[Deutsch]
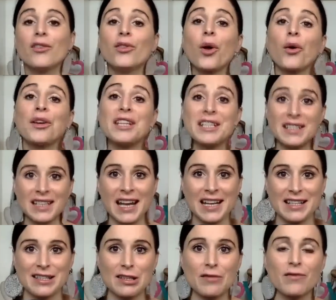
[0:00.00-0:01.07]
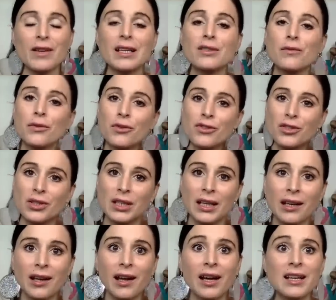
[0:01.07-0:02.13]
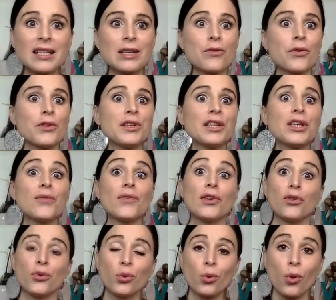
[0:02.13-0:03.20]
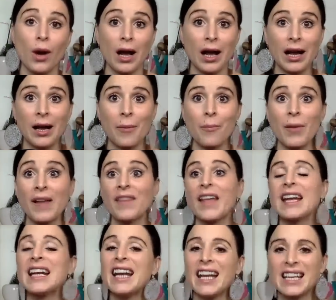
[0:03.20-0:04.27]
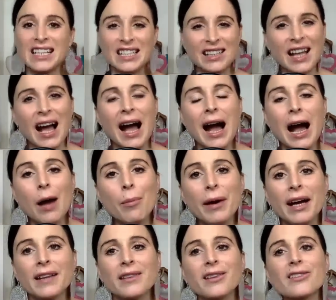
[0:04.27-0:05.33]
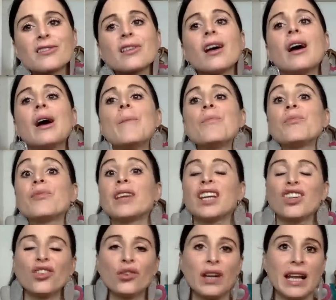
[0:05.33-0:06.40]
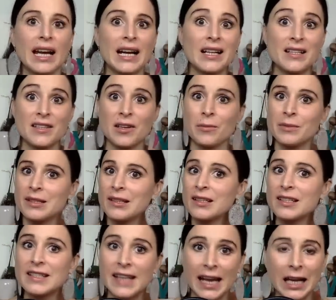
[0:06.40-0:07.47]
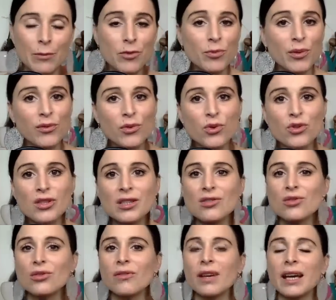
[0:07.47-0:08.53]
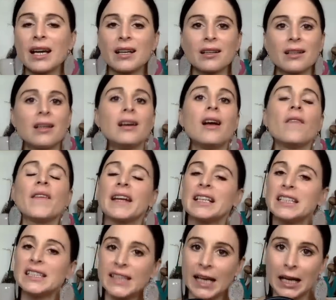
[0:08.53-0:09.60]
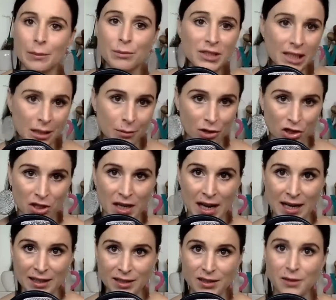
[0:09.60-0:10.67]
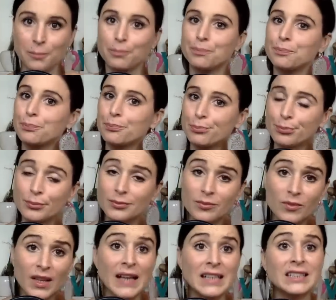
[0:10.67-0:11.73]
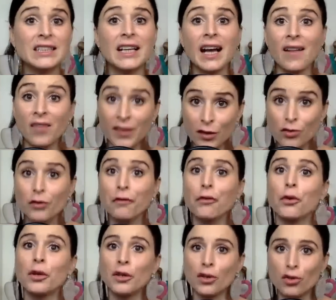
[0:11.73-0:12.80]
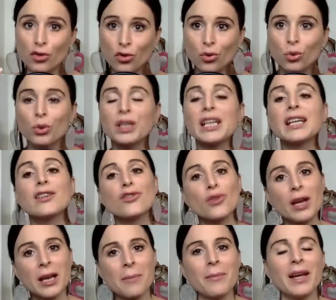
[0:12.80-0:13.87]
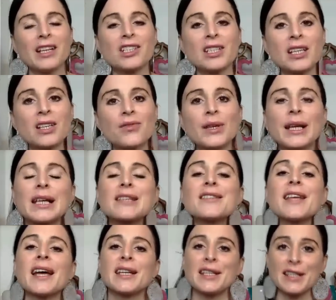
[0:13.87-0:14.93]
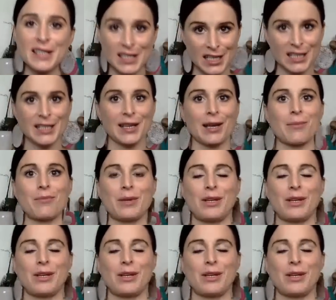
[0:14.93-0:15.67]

Noch nicht jetzt. Was funktionieren kann, ist für dich, wenn du ähm, an deinen Ängsten arbeitest wenn du lernst, ein bisschen selbstbewusster zu werden, deine Selbstliebe stärkst. Das kann dazu führen, dass du dich zu einem Menschen entwickelst, der einen sicheren